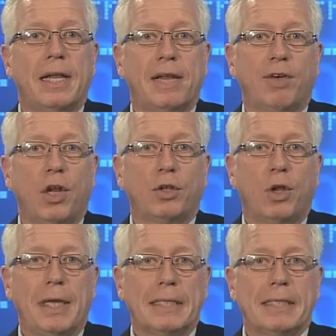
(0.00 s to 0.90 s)
la valeur de
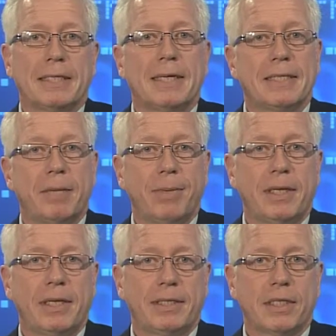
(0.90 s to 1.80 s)
l'indice S&P
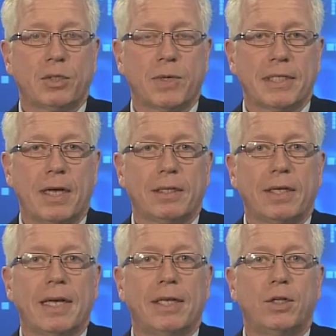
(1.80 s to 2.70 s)
TSX 60
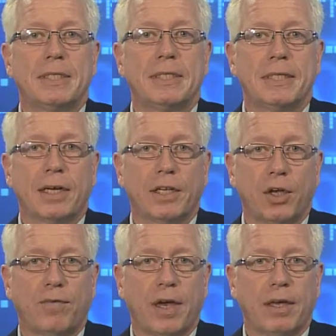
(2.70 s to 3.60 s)
est de
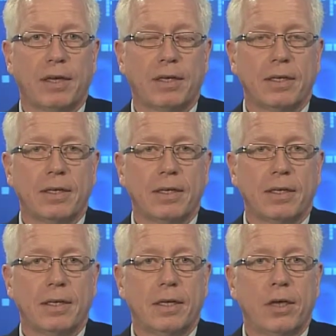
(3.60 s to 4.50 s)
680.
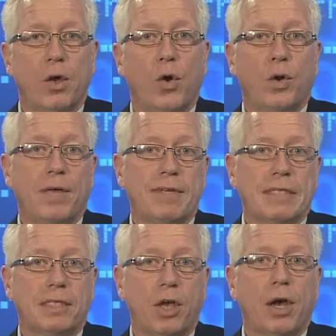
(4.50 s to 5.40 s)
Un
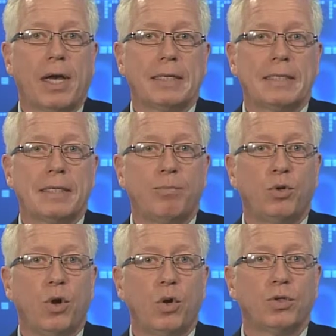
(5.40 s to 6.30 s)
investisseur anticipe
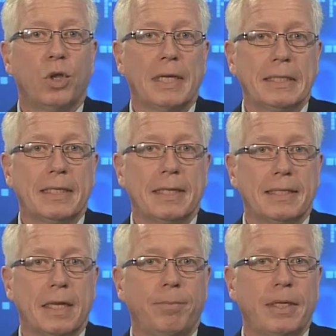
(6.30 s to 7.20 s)
une hausse de l'indice
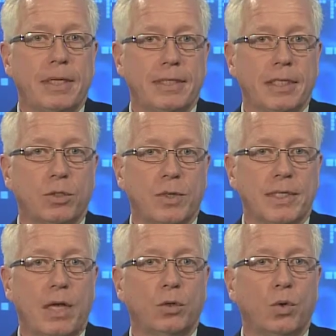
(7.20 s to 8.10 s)
S&P TSX
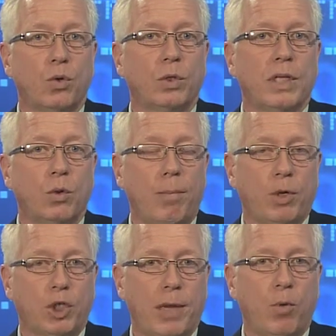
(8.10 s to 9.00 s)
60 au cours des trois
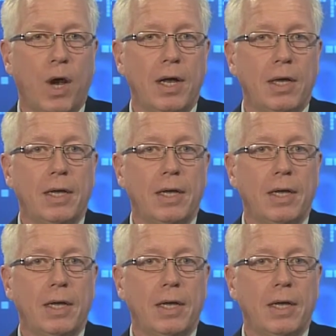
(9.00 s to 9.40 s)
prochains mois